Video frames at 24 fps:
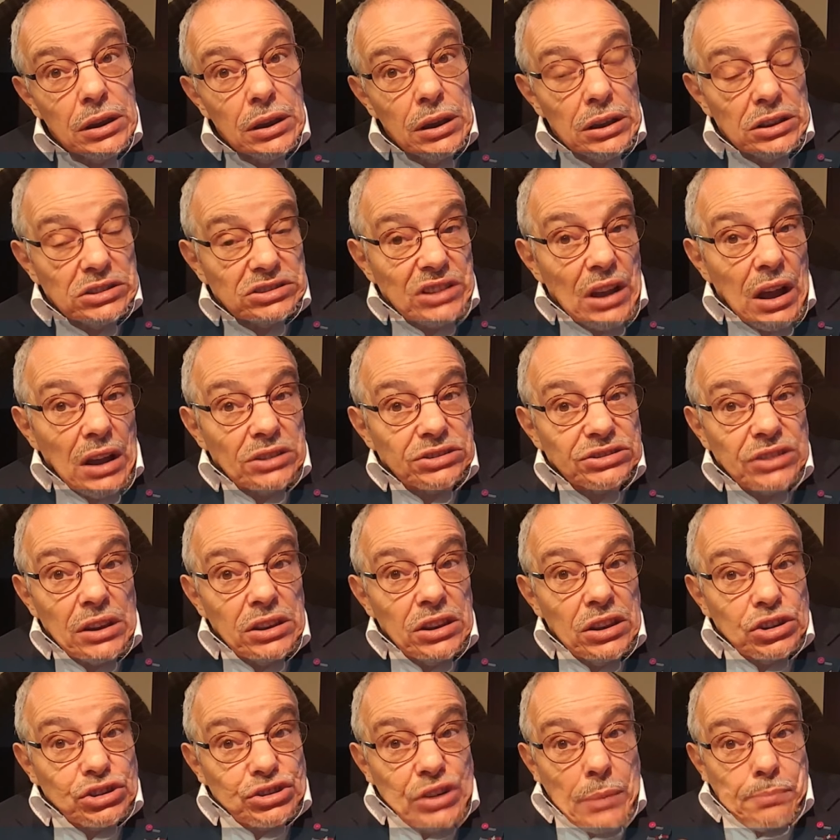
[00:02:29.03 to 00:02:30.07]
Et ça, ça
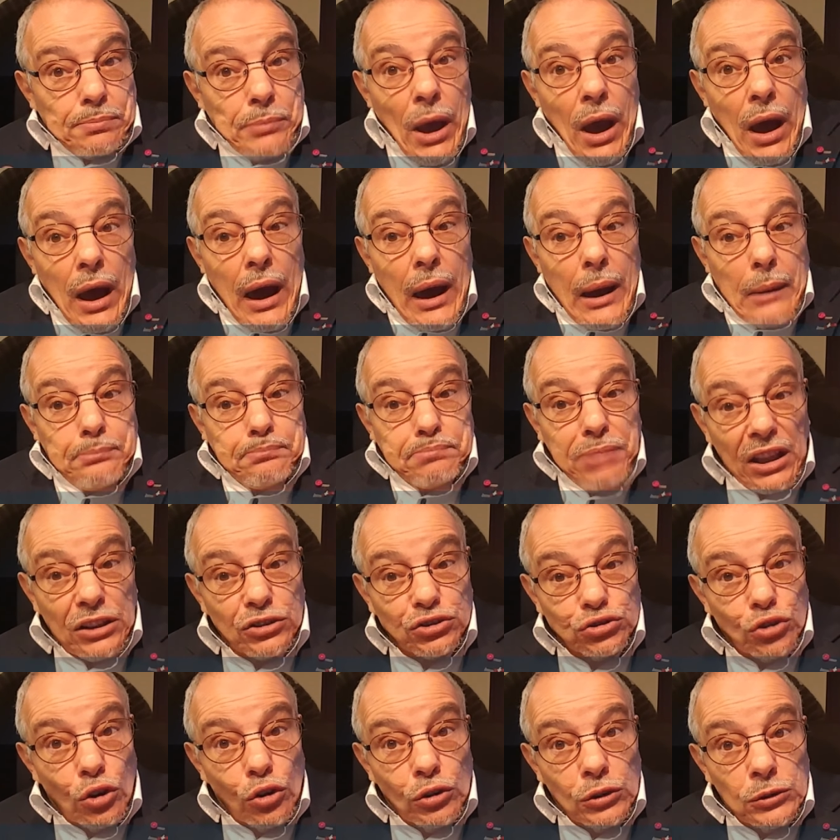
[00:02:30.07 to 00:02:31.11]
n'échappe à
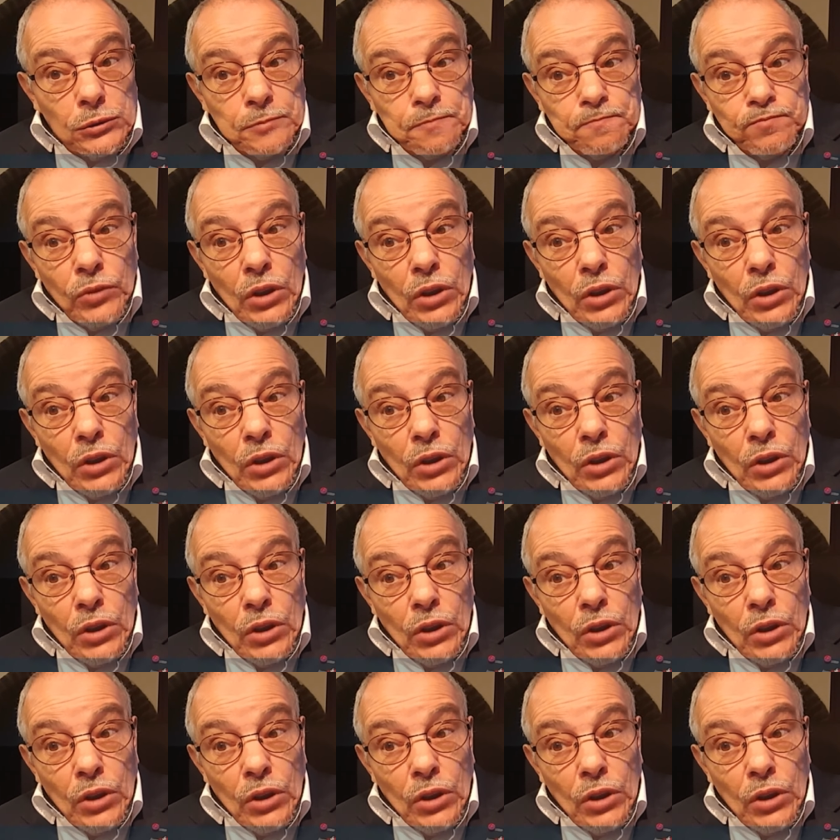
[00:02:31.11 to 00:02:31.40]
personne.